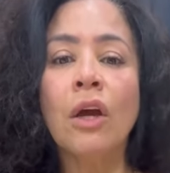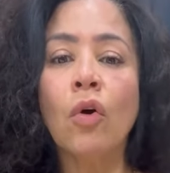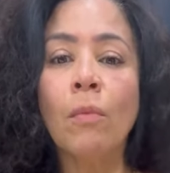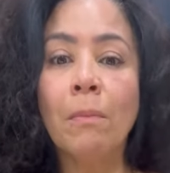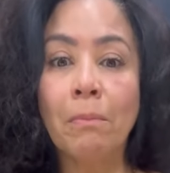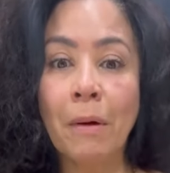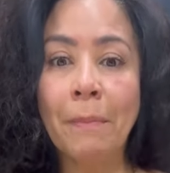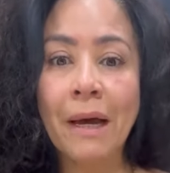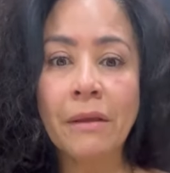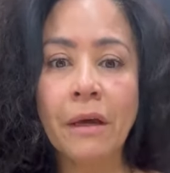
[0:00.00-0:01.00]
con
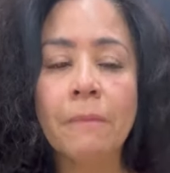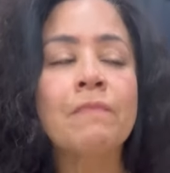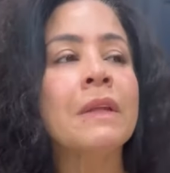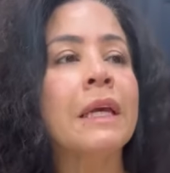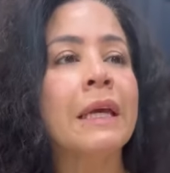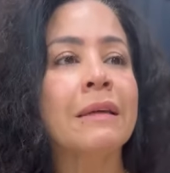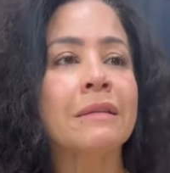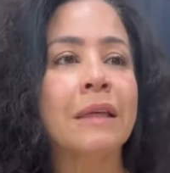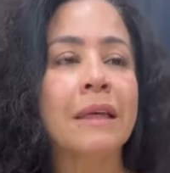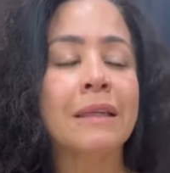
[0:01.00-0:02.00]
papaya,
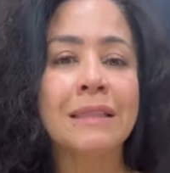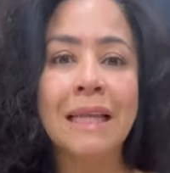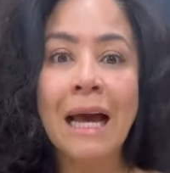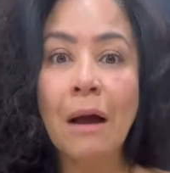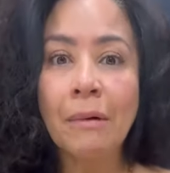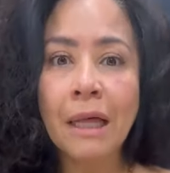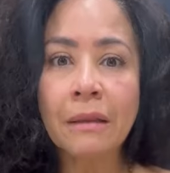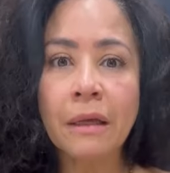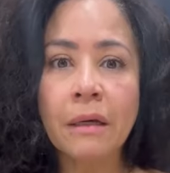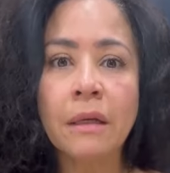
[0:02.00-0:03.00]
este, se las
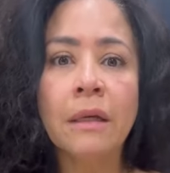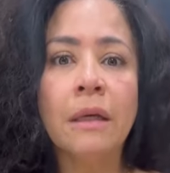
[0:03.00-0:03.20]
ablanda,